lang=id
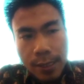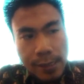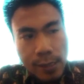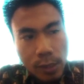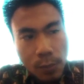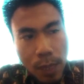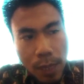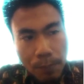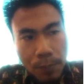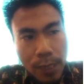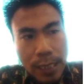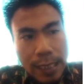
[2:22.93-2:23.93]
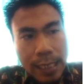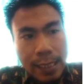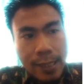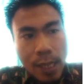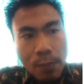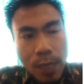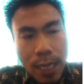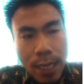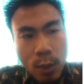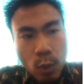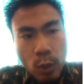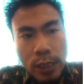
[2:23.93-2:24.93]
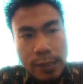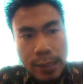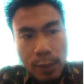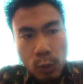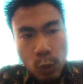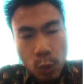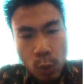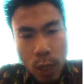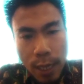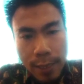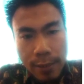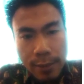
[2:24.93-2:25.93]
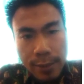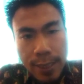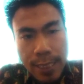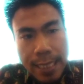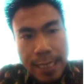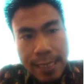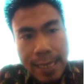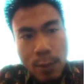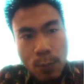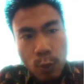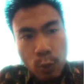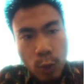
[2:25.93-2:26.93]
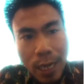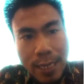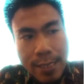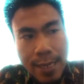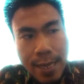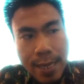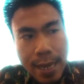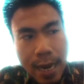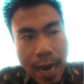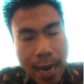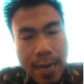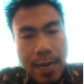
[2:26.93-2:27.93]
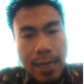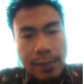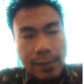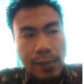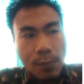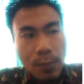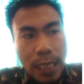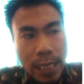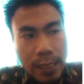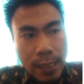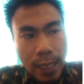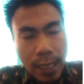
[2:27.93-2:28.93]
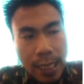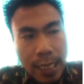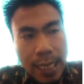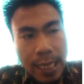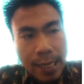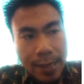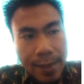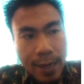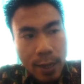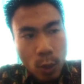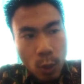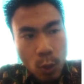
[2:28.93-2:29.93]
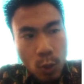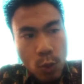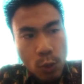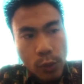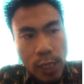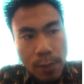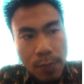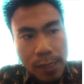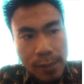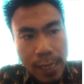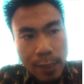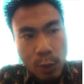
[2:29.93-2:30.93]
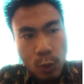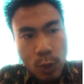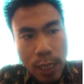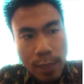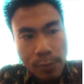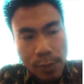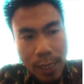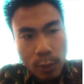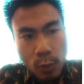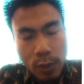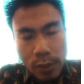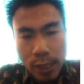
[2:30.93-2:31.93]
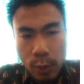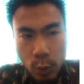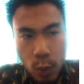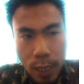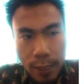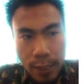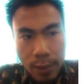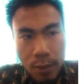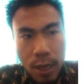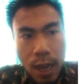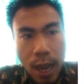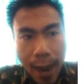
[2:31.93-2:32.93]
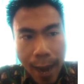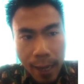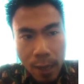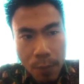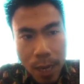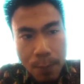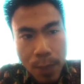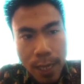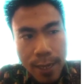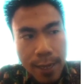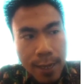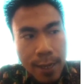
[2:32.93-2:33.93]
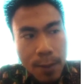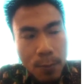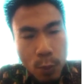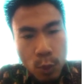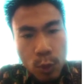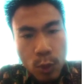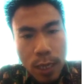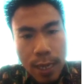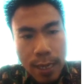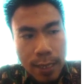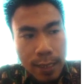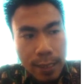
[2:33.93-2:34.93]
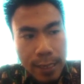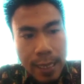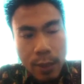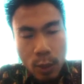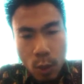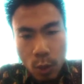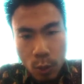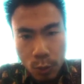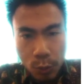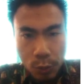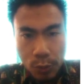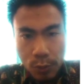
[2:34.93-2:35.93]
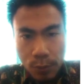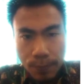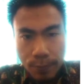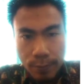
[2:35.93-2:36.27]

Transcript: Sebab kita mengakui satu Tuhan dan putranya yang adalah sabdanya dan roh kudus yang bersatu dalam satu kesatuan Allah Bapa, Putra, dan Roh Kudus.